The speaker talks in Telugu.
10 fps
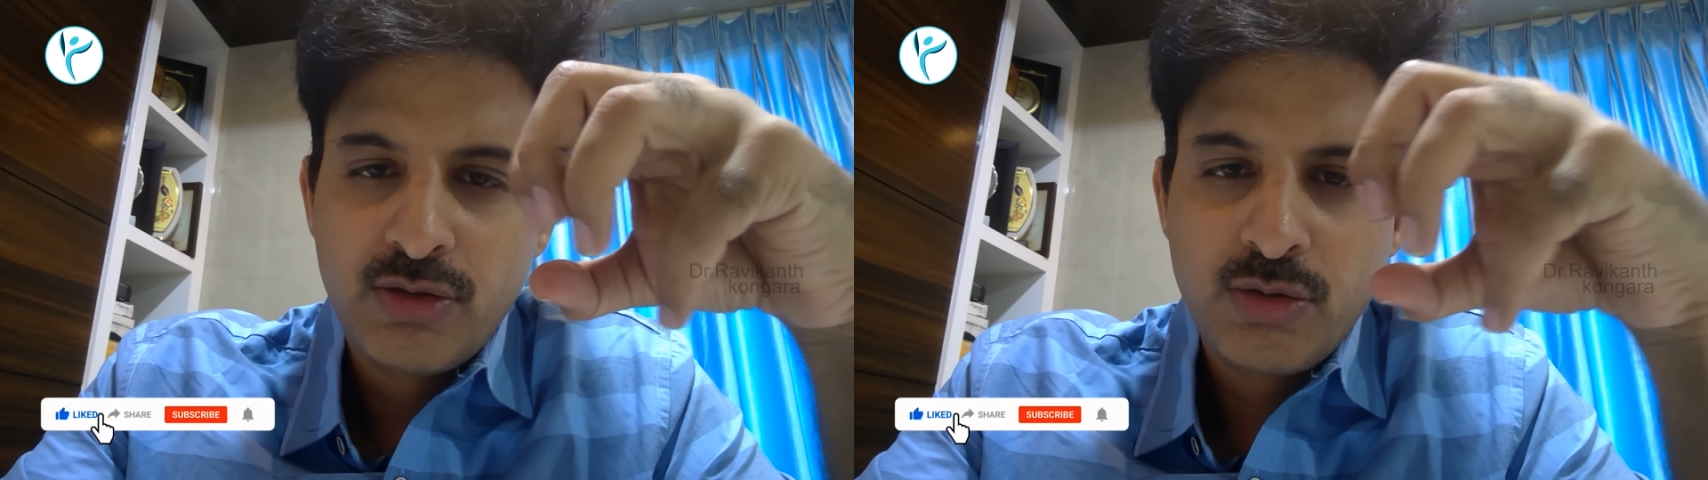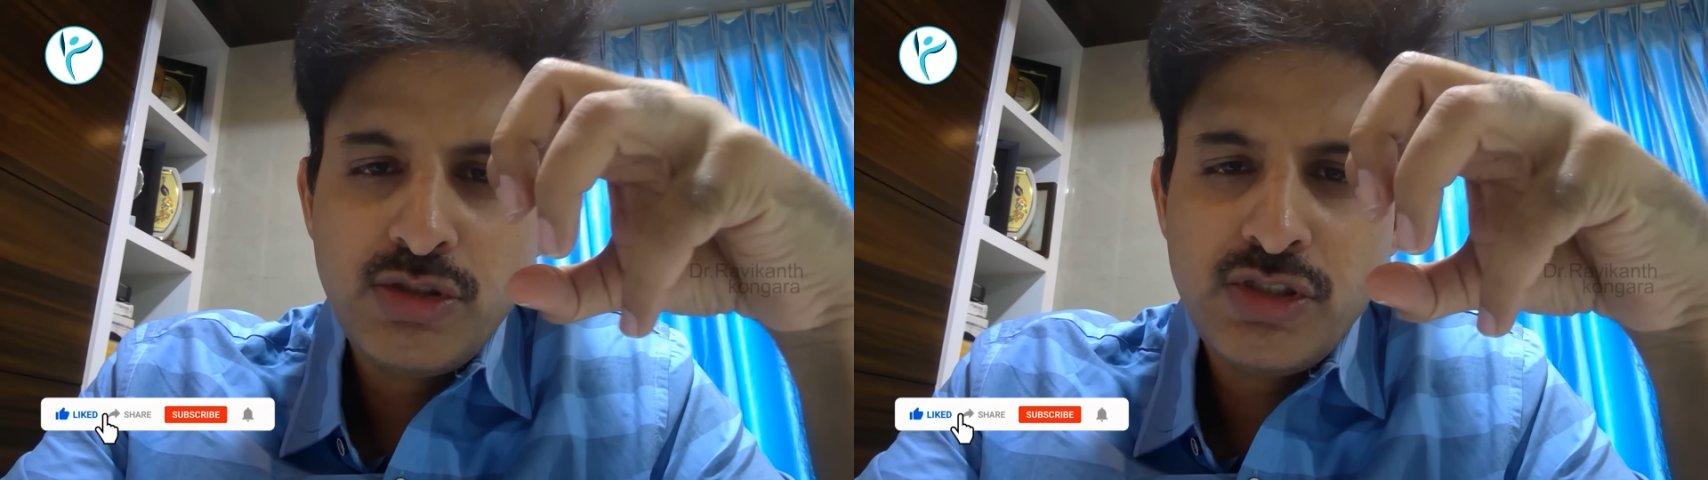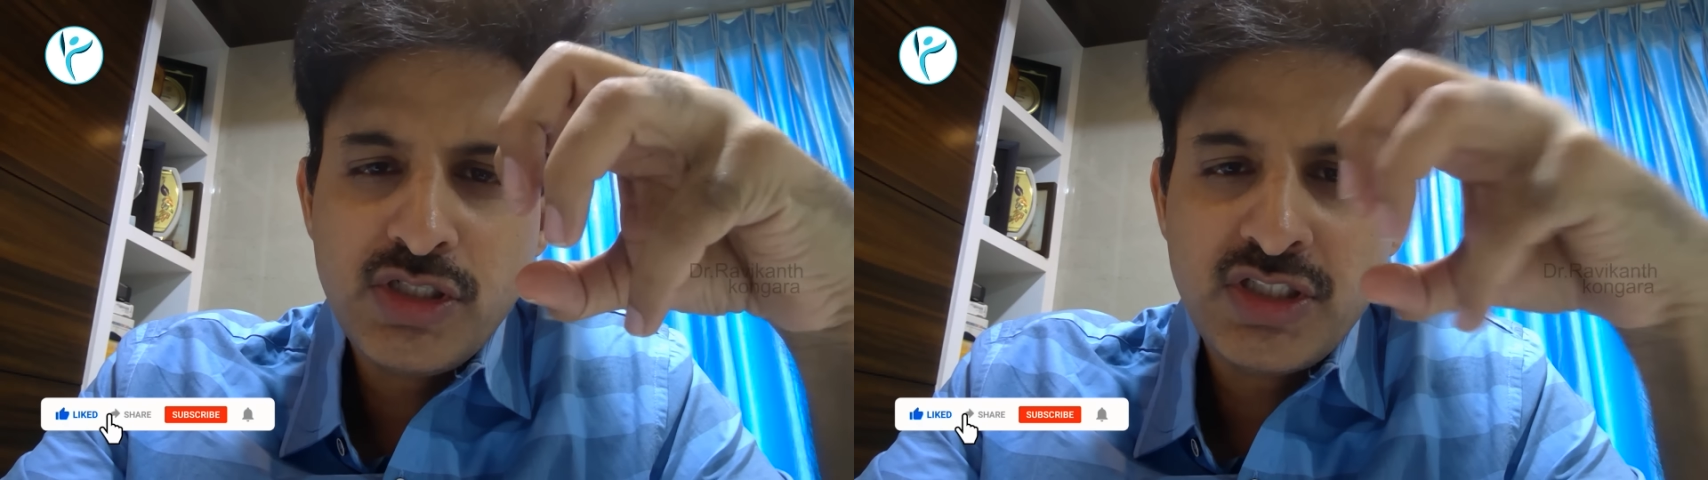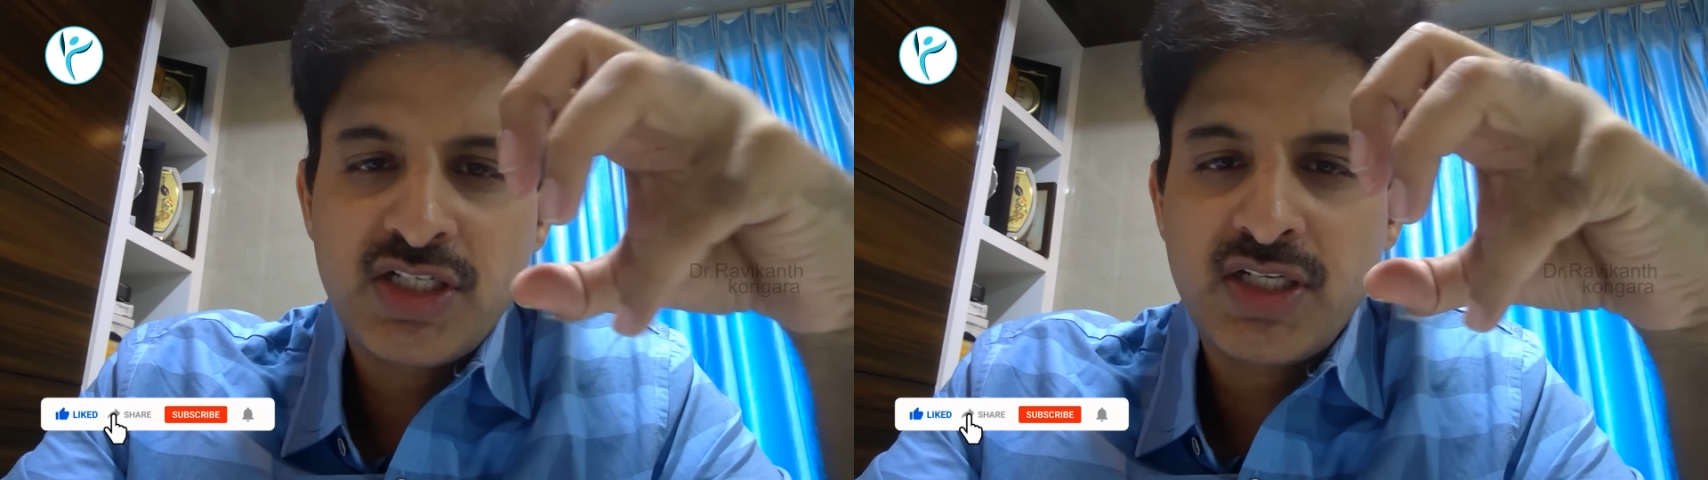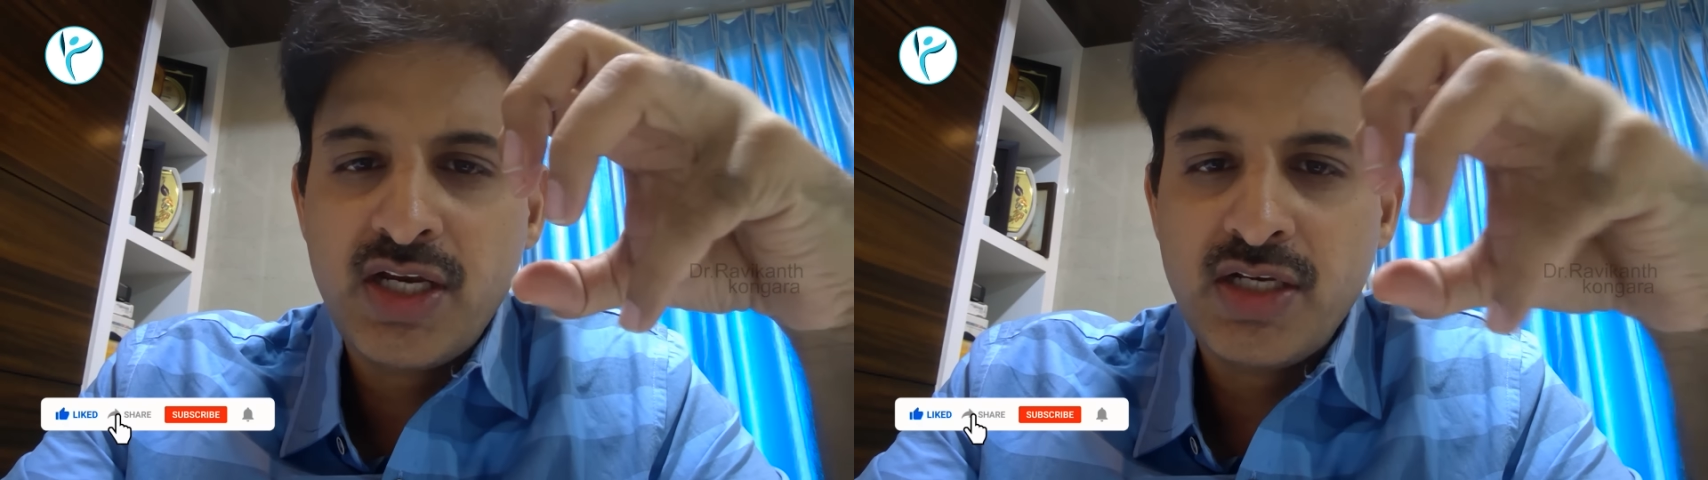కొంచెం
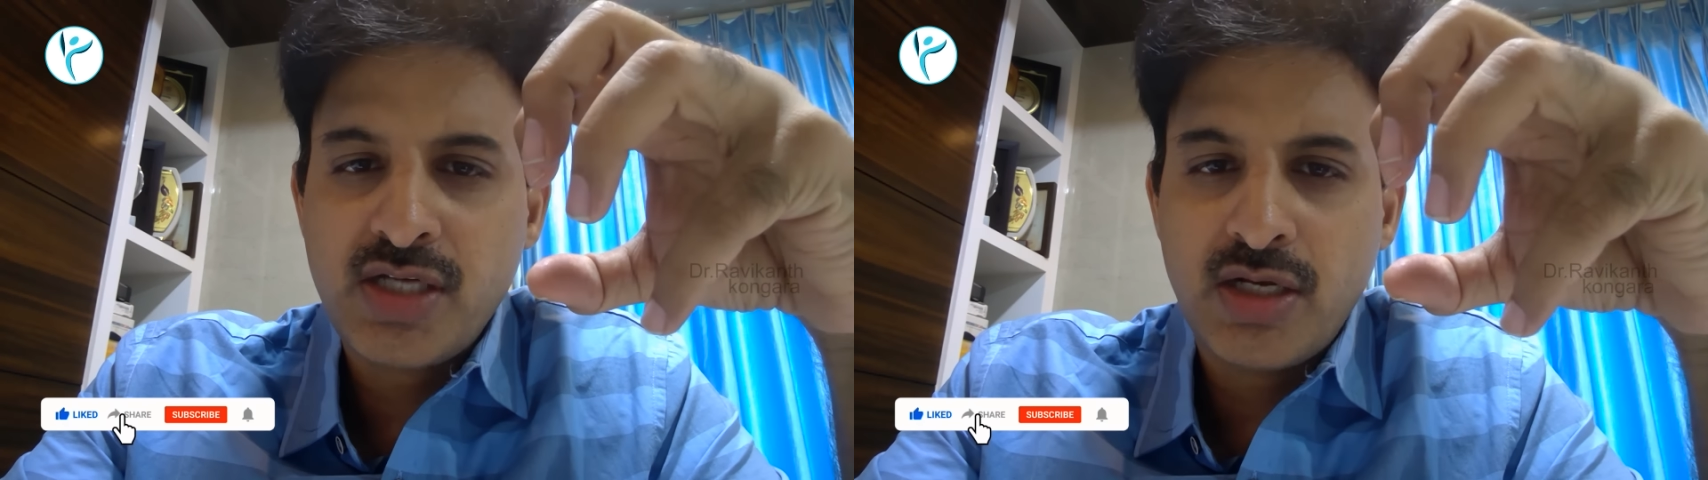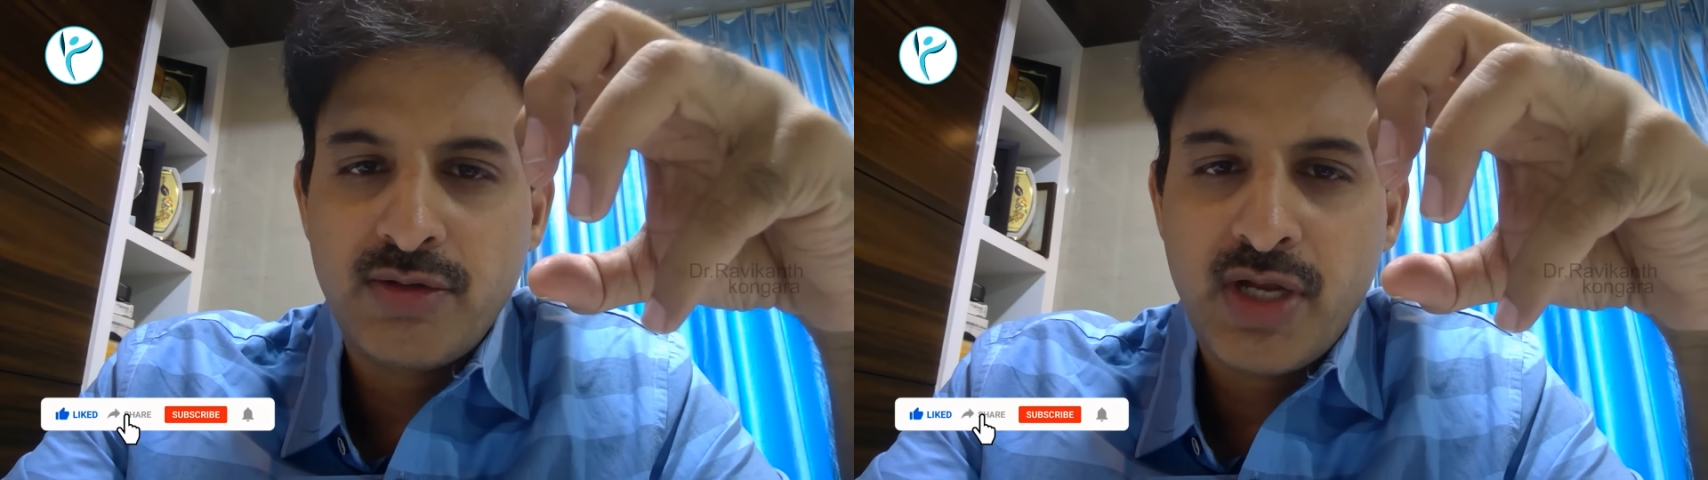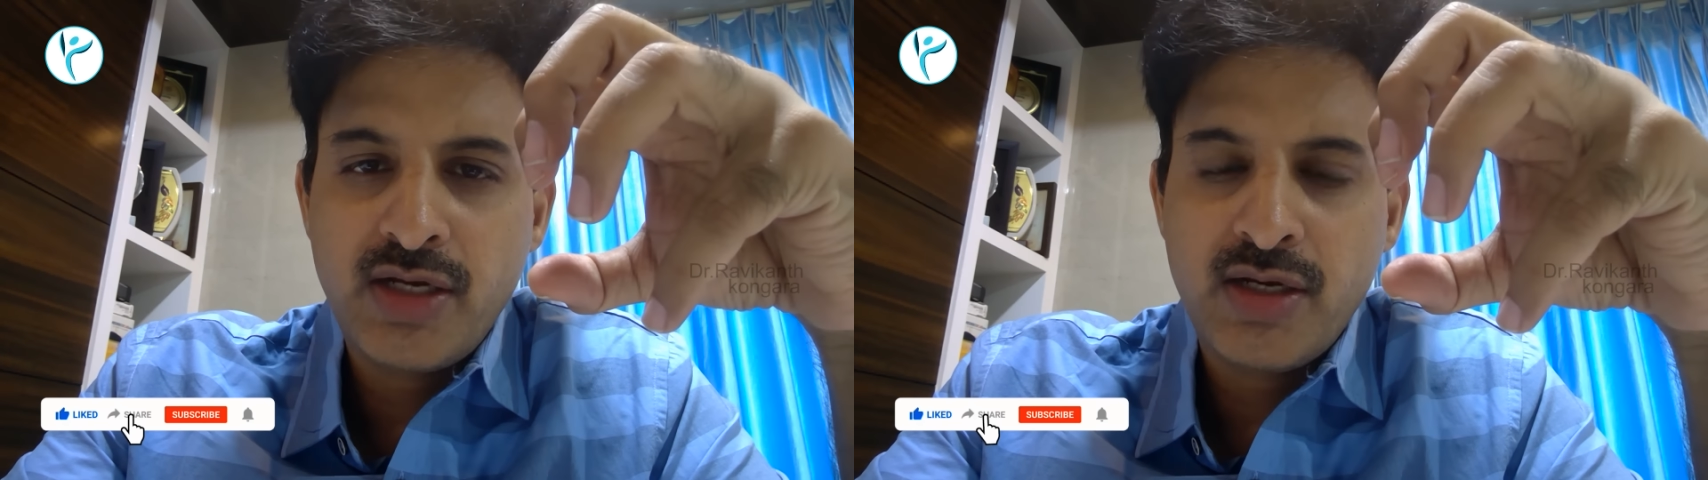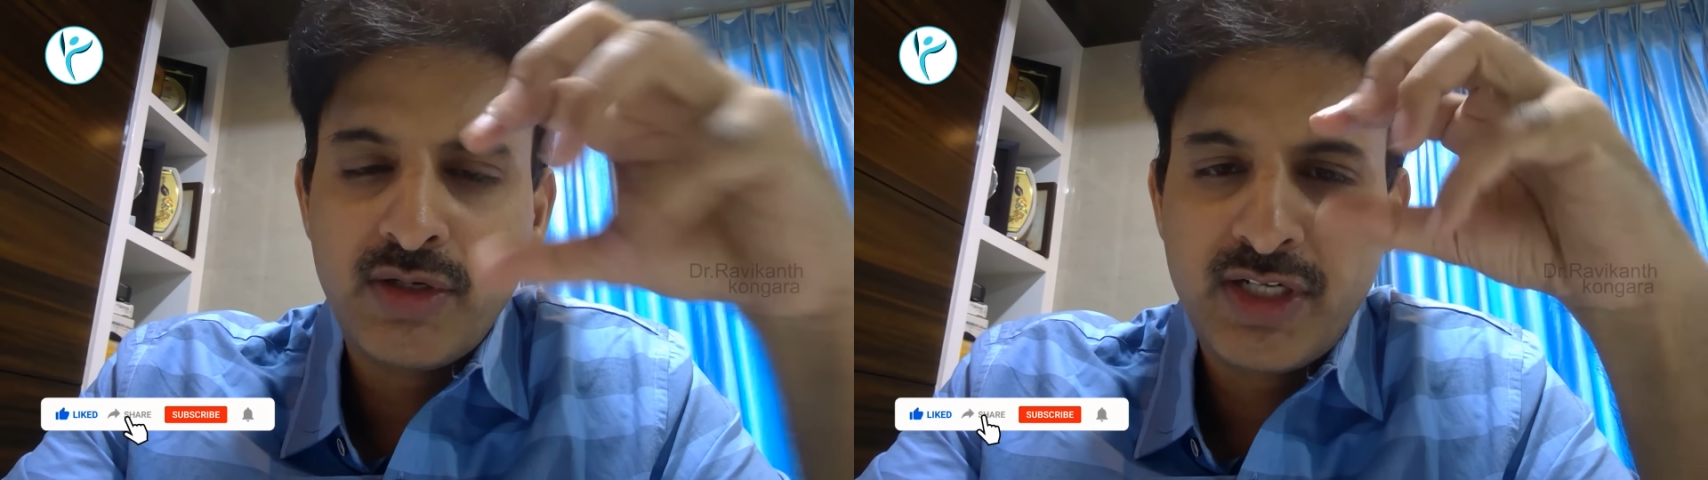స్ట్రింక్ అయినా చాలు నైన్